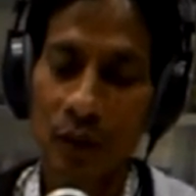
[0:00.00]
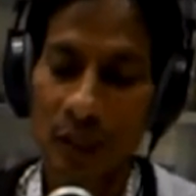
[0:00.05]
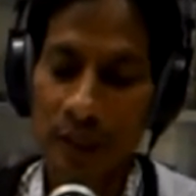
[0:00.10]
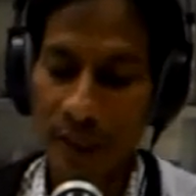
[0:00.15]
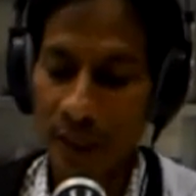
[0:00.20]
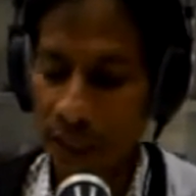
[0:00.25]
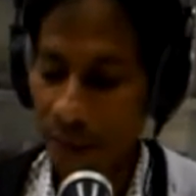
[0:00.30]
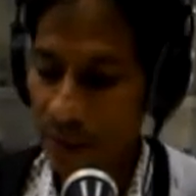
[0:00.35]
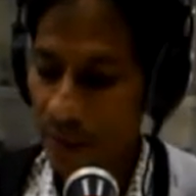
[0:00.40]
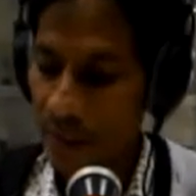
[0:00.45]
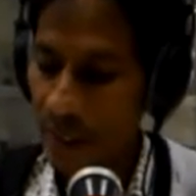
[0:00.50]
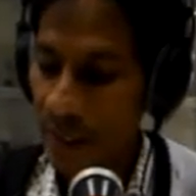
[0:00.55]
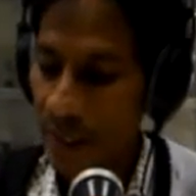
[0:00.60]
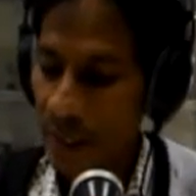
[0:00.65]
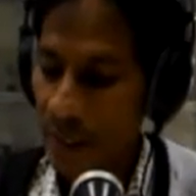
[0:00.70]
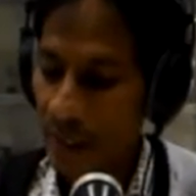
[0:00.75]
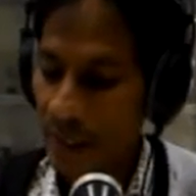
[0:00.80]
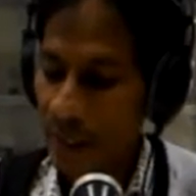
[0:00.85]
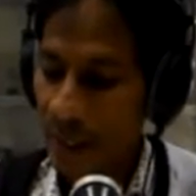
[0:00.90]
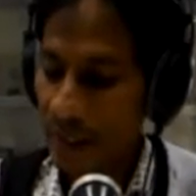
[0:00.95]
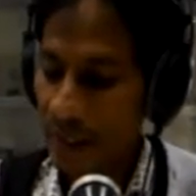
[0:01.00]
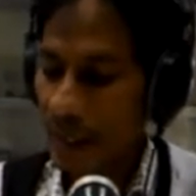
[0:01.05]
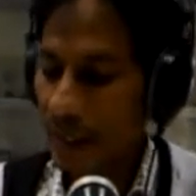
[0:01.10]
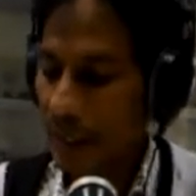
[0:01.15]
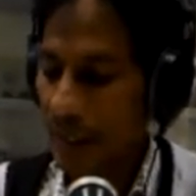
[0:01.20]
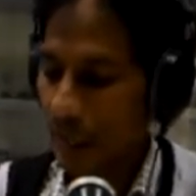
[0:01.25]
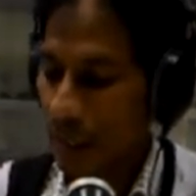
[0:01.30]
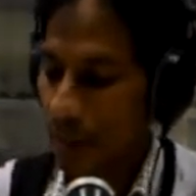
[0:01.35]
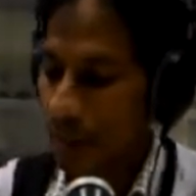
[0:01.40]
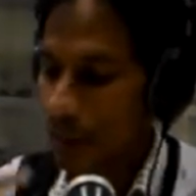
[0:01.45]
terjadi di
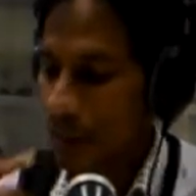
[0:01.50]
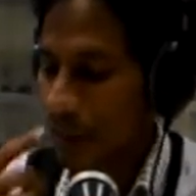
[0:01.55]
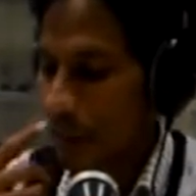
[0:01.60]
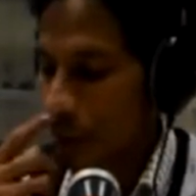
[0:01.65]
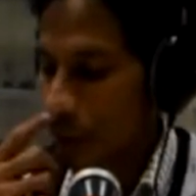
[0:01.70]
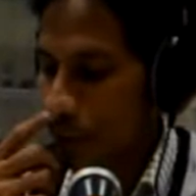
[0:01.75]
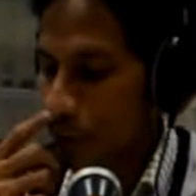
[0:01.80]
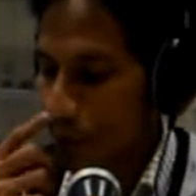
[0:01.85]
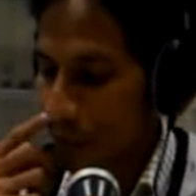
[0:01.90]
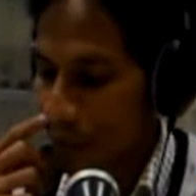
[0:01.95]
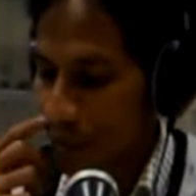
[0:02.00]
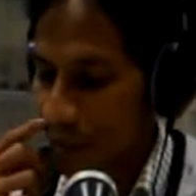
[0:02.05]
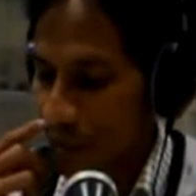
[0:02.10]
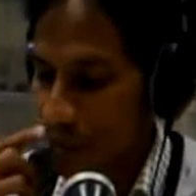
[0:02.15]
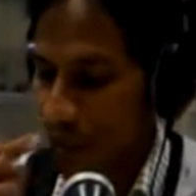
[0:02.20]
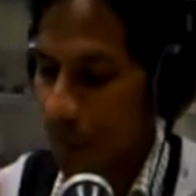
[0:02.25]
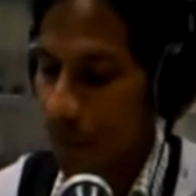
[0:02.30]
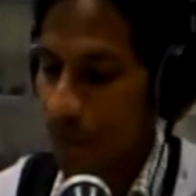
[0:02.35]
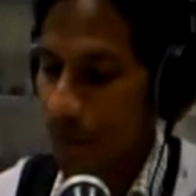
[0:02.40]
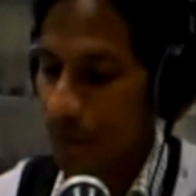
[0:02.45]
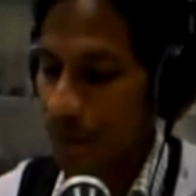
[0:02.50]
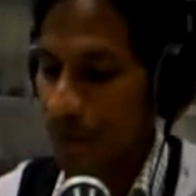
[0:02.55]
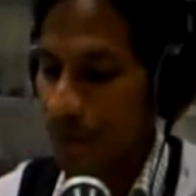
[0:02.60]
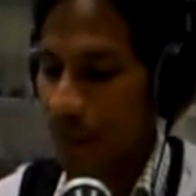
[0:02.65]
dalam kehidupan kita.